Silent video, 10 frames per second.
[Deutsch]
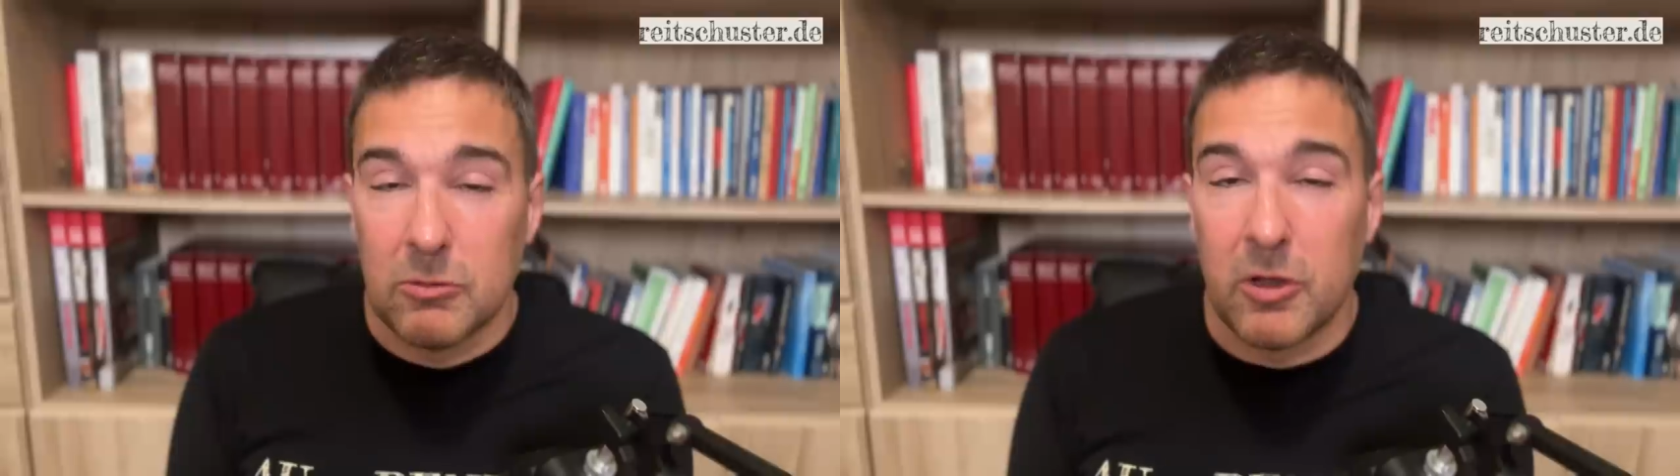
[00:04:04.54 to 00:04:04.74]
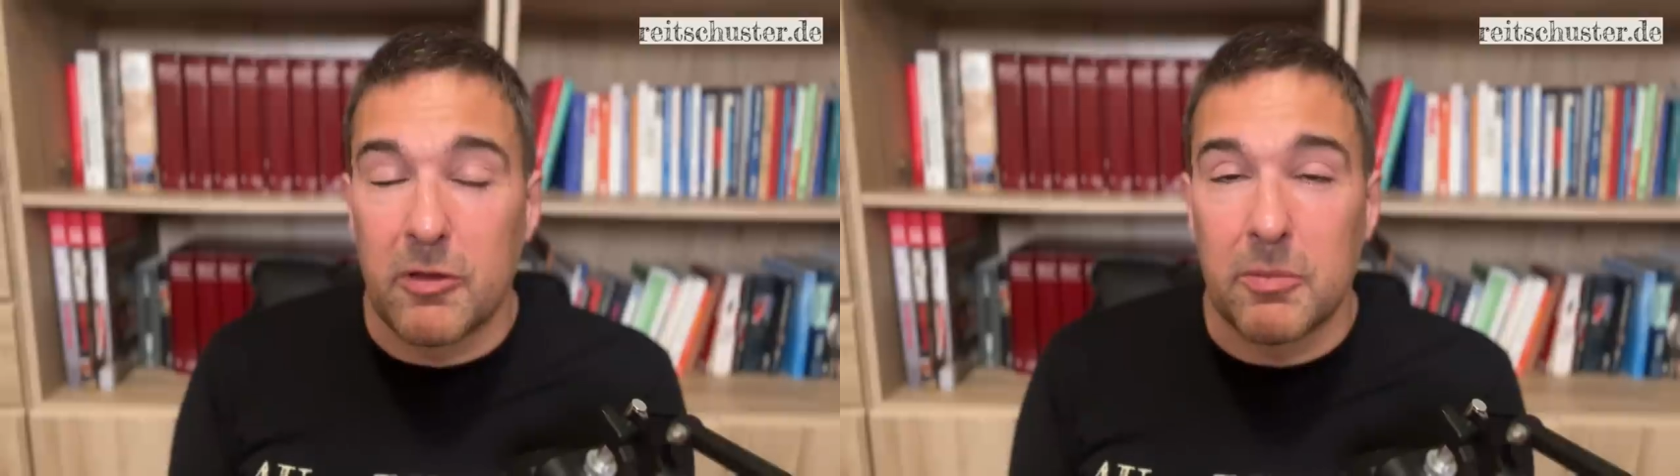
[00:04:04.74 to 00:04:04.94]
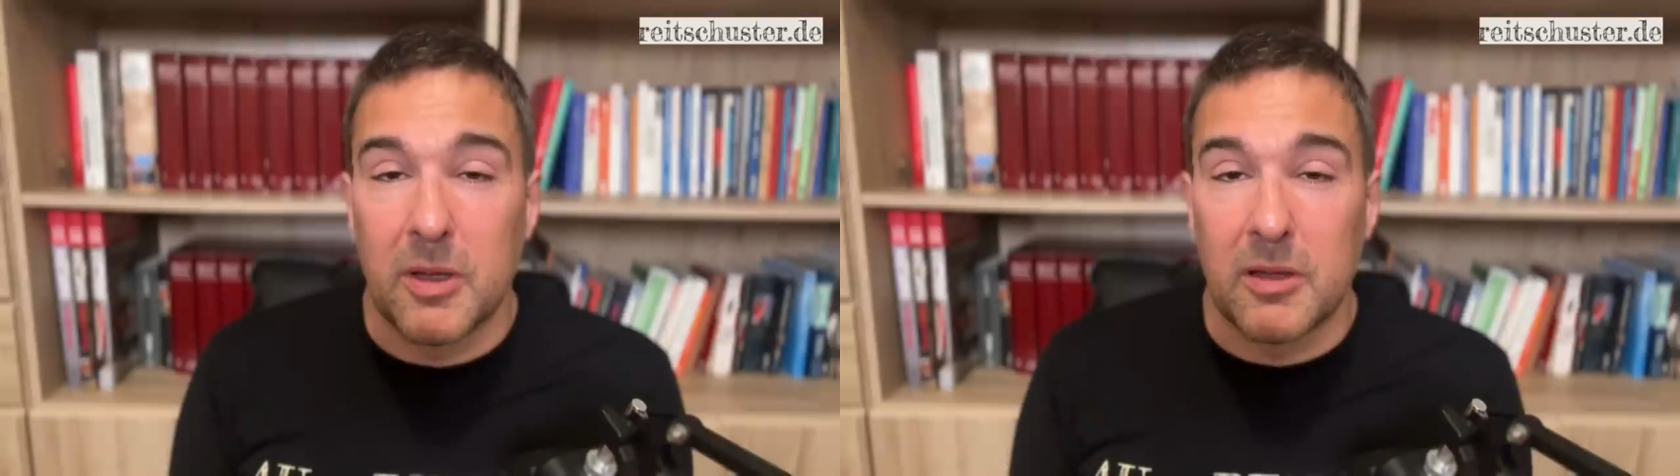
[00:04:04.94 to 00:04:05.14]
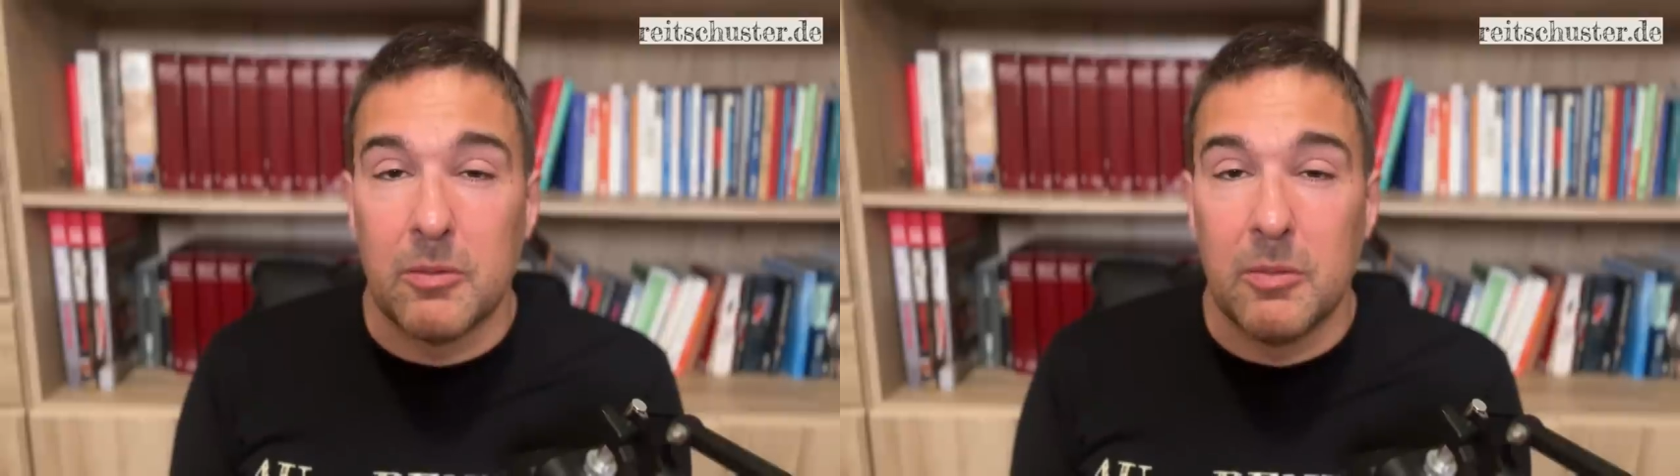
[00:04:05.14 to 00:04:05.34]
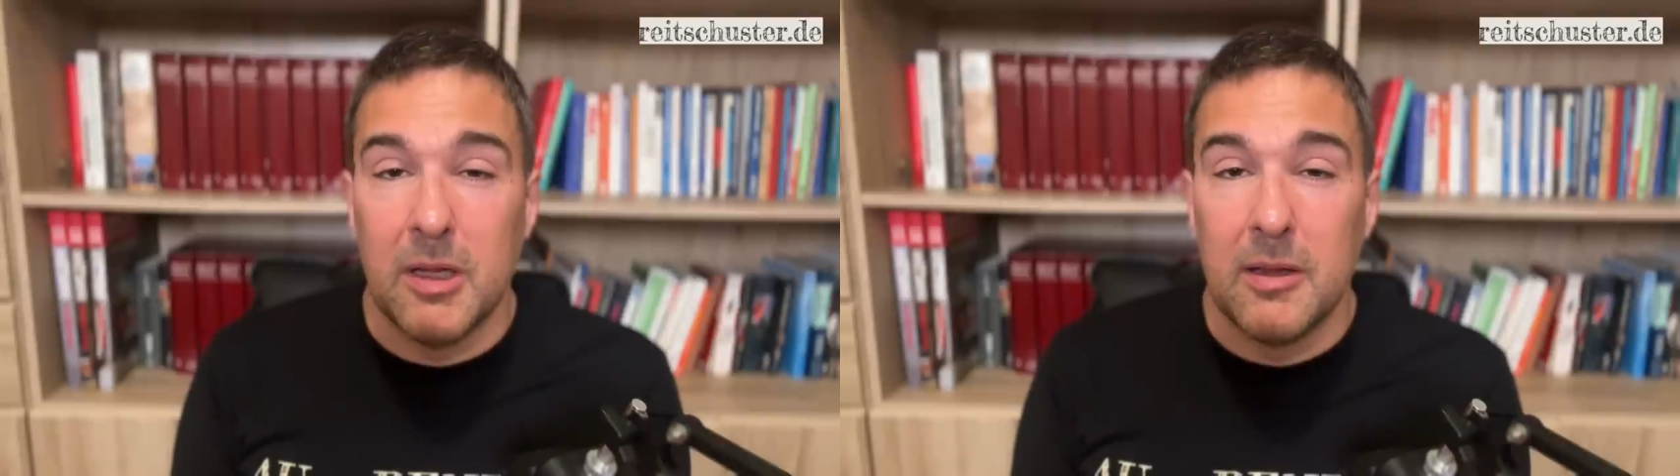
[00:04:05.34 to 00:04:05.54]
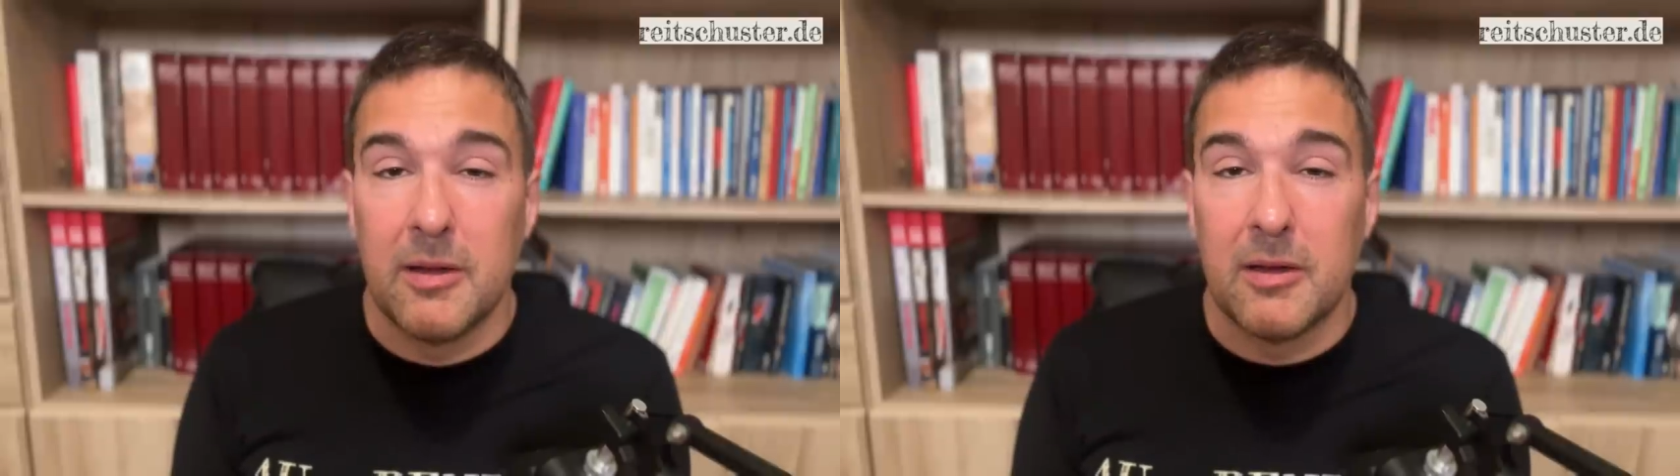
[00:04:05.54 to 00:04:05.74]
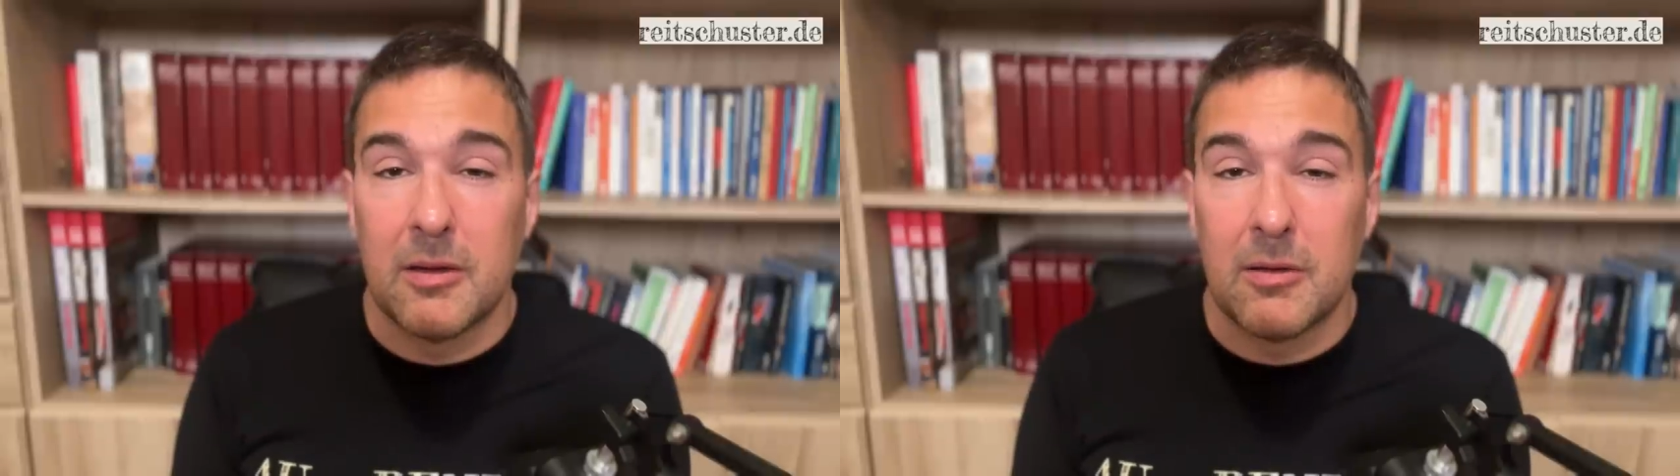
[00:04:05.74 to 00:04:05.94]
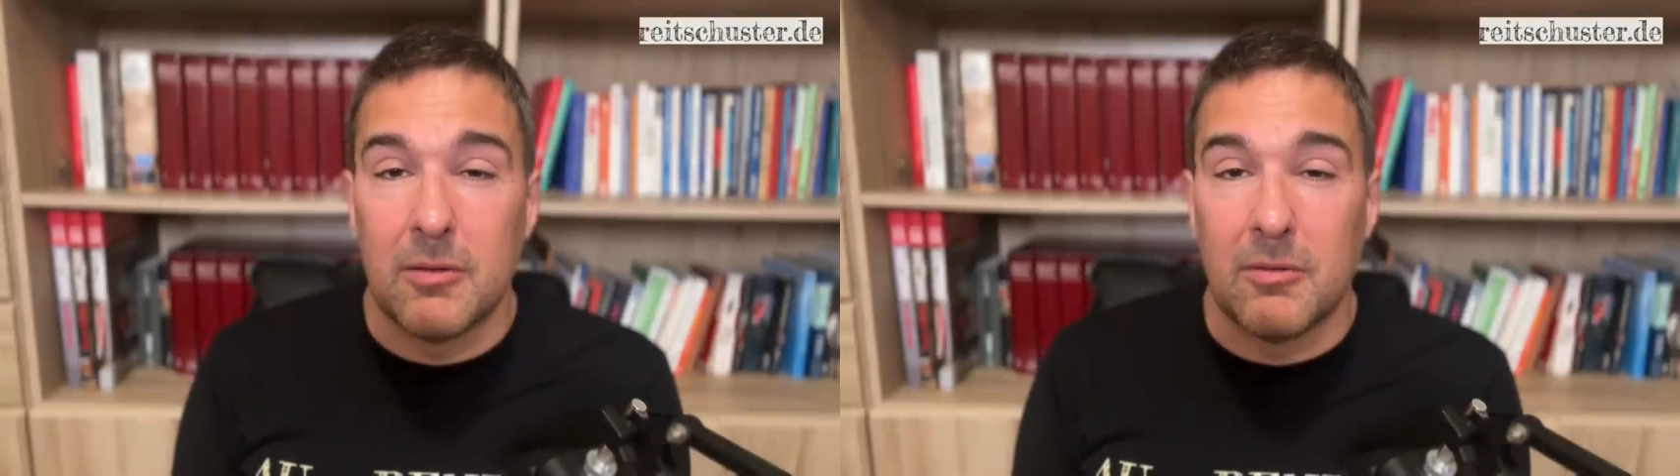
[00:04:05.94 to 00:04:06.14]
lässt man milde
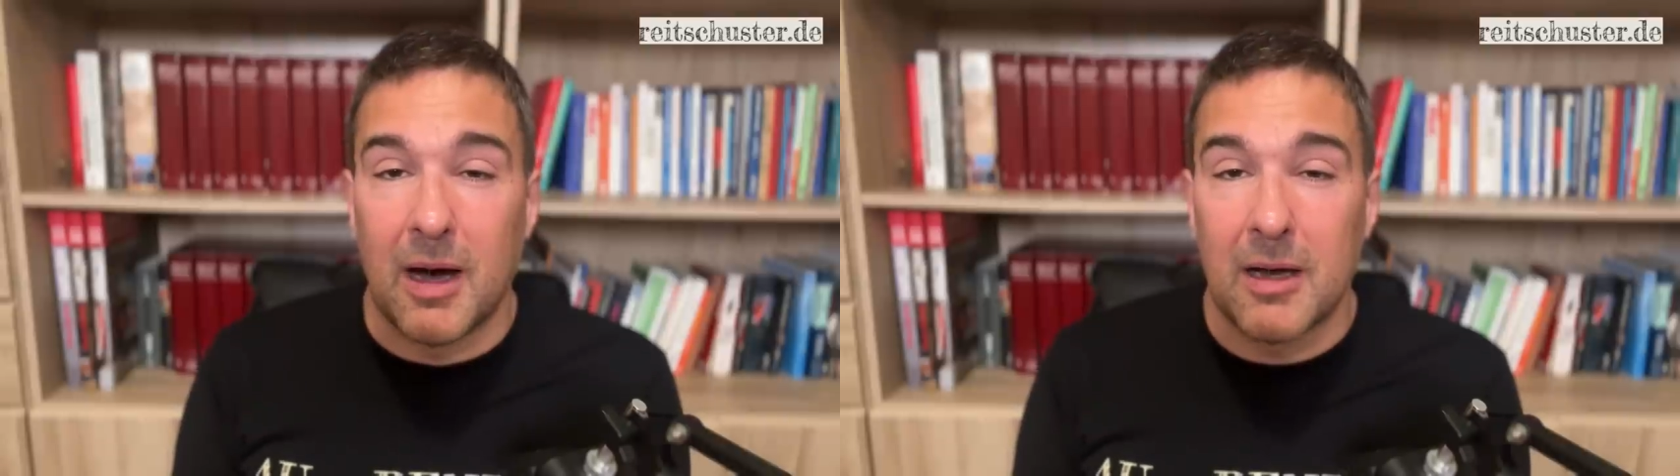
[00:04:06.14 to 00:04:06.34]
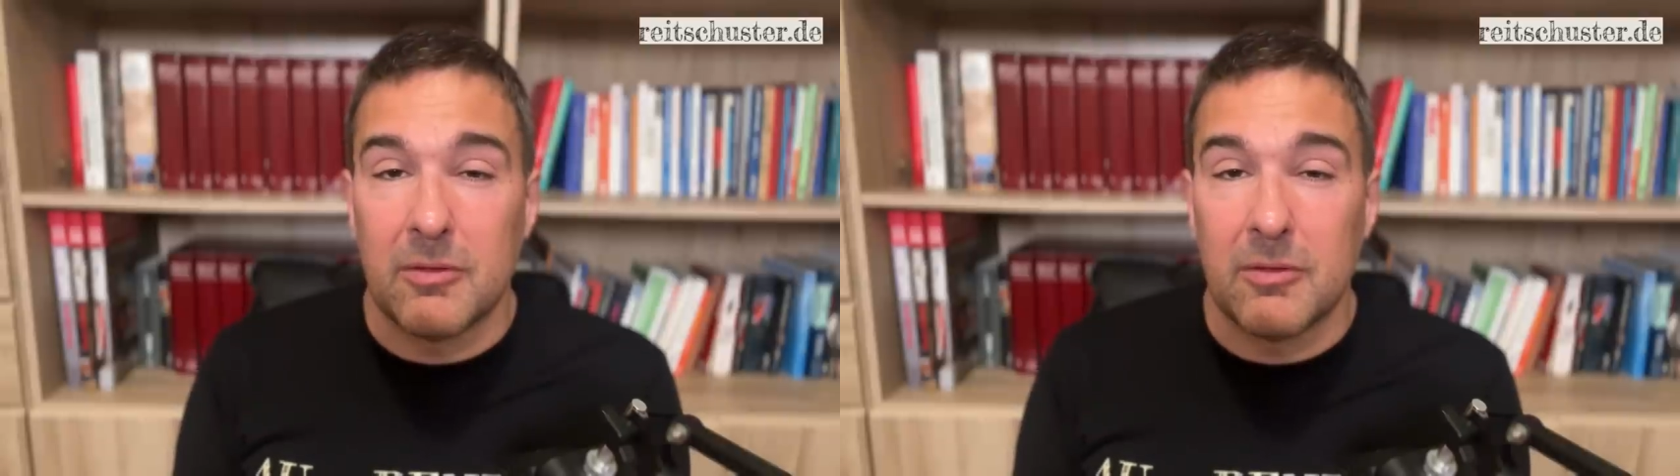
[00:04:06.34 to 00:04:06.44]
Waren.